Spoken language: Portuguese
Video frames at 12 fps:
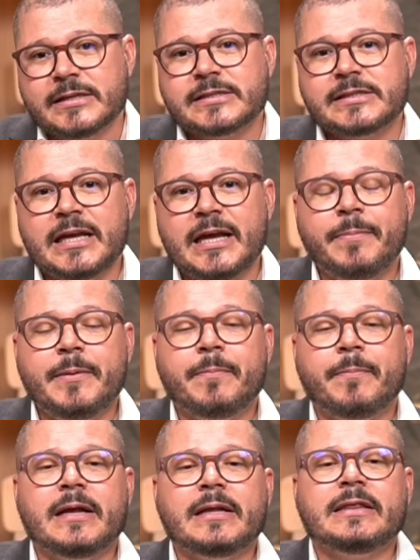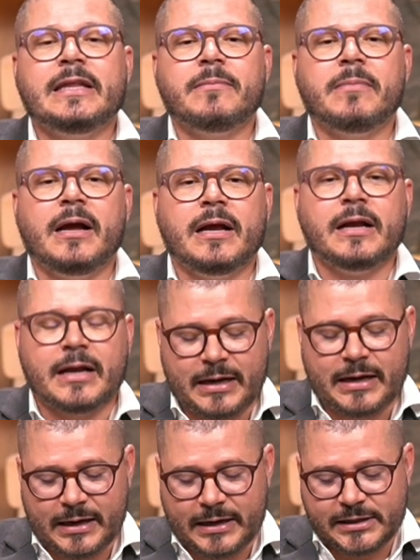sempre para
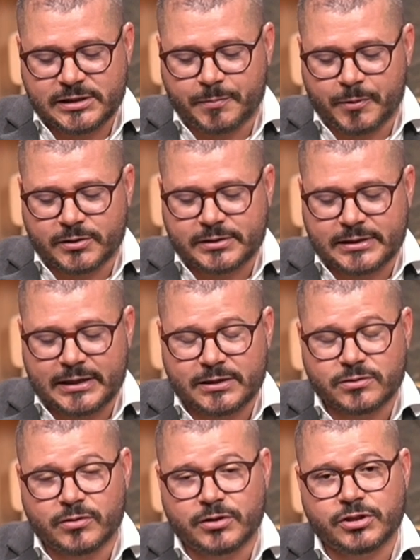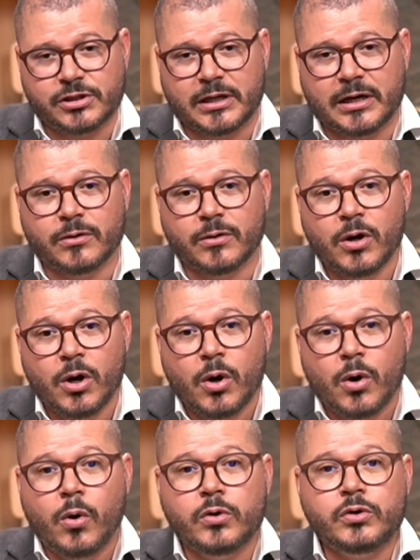demarcar esse processo originário.
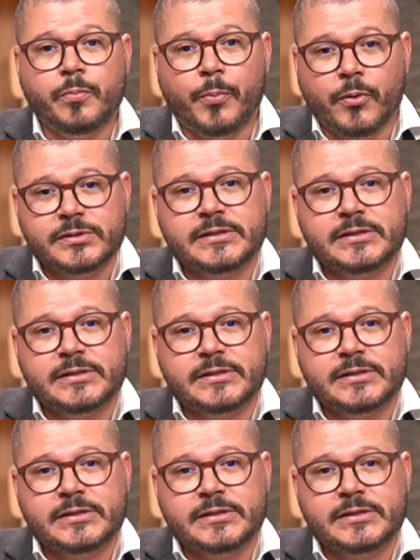Outro ponto